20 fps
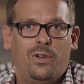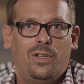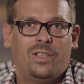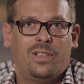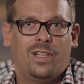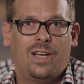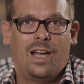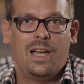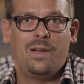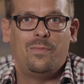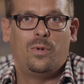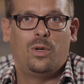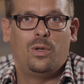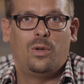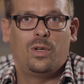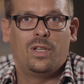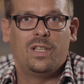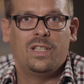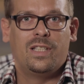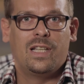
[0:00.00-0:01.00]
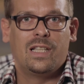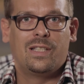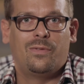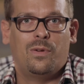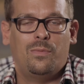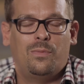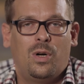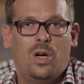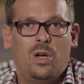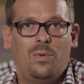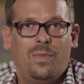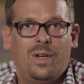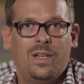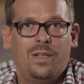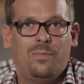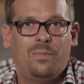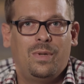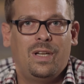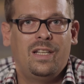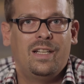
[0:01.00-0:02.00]
Volt Einbauleuchtensets von
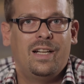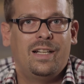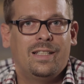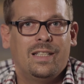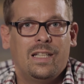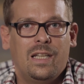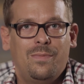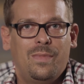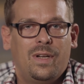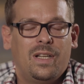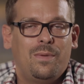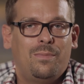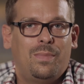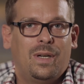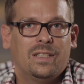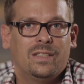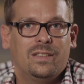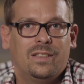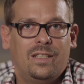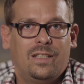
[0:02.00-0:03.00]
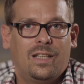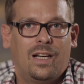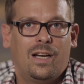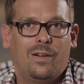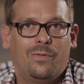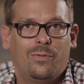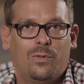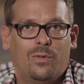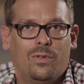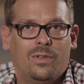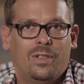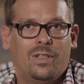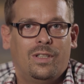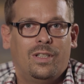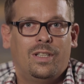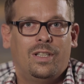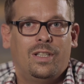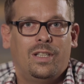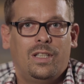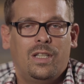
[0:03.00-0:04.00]
Pormann beinhalten immer den passenden Trafo.
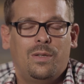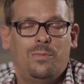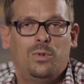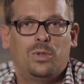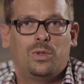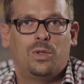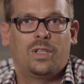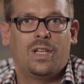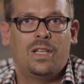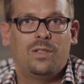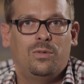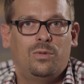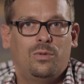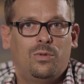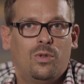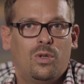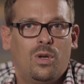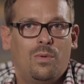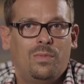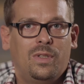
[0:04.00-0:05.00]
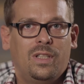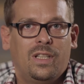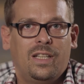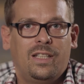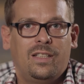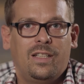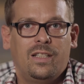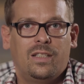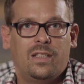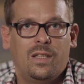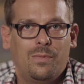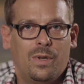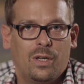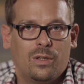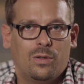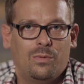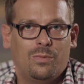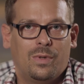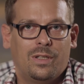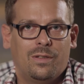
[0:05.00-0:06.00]
Ihr müsst euch also nur noch um den richtigen Dimmer
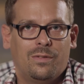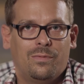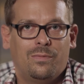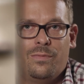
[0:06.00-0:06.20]
kümmern.